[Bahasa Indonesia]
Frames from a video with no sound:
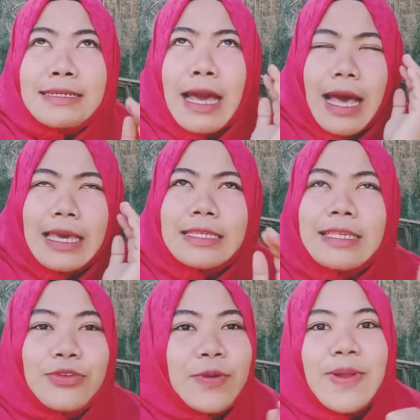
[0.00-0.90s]
guys
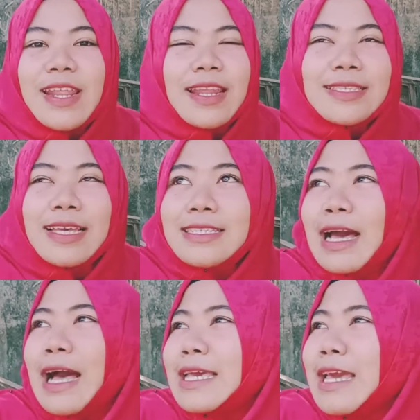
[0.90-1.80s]
aduh gimana
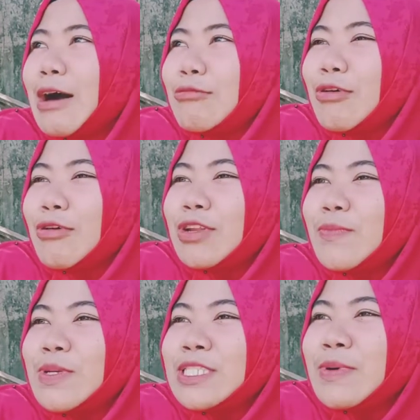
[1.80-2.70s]
rasanya ya Allah
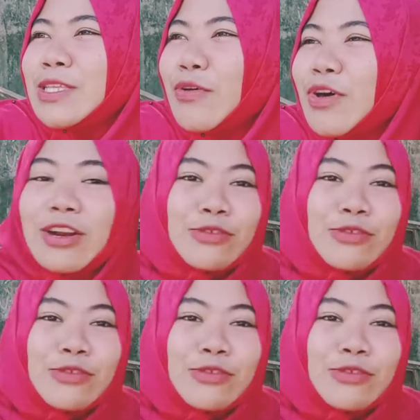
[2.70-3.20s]
dibenci banyak orang